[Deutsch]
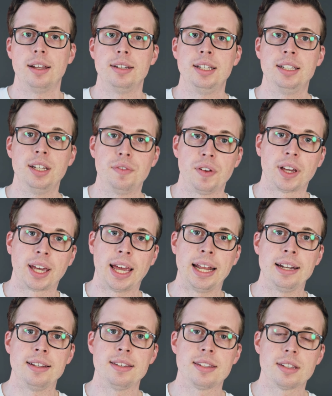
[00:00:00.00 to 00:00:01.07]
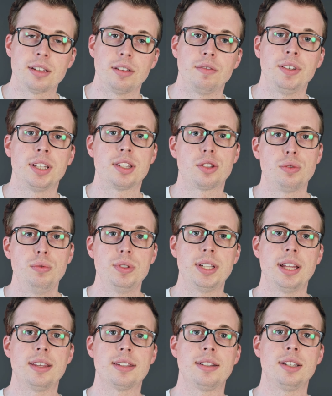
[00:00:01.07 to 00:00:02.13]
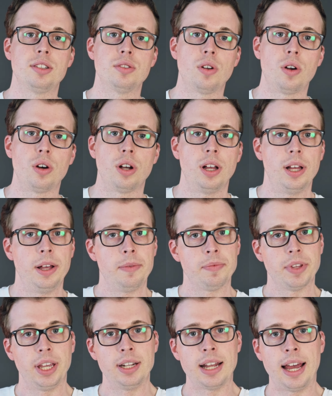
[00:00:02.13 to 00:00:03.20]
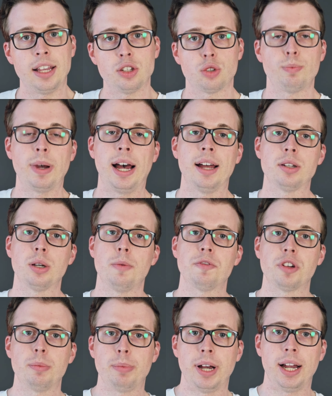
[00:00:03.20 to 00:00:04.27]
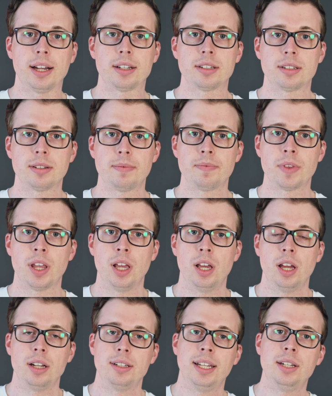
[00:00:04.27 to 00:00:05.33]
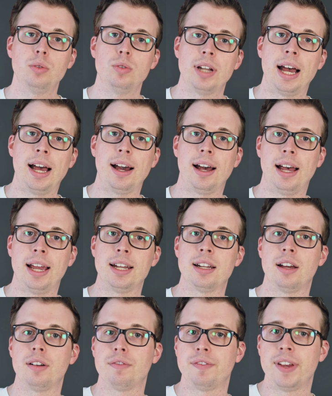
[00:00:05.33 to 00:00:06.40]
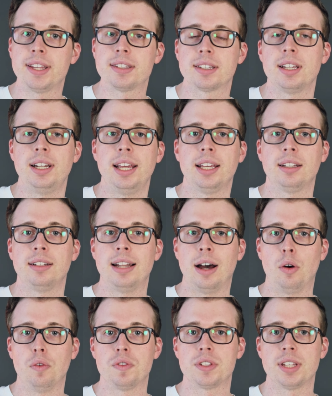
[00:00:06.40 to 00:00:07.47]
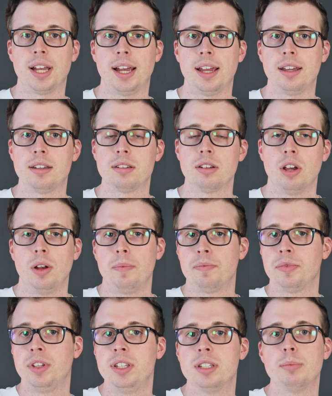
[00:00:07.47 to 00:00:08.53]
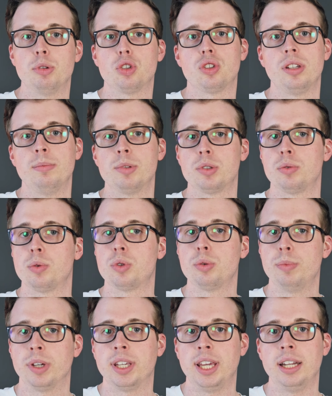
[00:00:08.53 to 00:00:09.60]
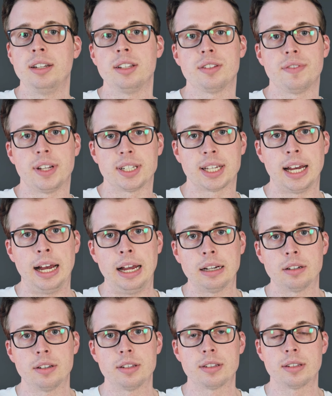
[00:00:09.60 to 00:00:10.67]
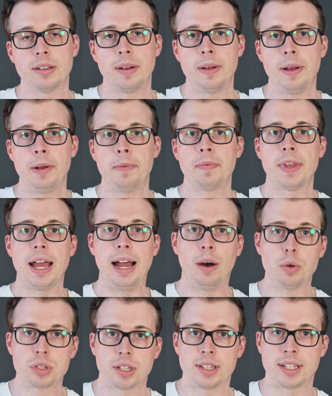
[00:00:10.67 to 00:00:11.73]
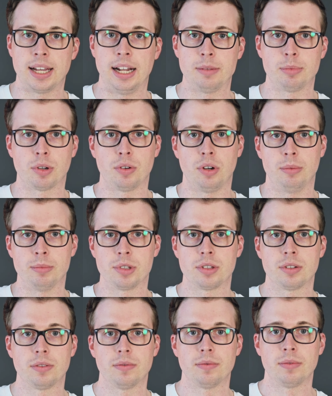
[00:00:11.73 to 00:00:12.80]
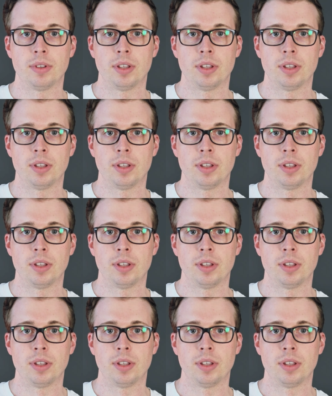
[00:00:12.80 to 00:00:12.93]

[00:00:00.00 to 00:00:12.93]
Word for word: Die Differenz wird zusätzlich noch in einen Spartopf gepackt, den du nach einer festgelegten Laufzeit, diese bestimmst du zu Beginn des Vertrages, ausgezahlt bekommst.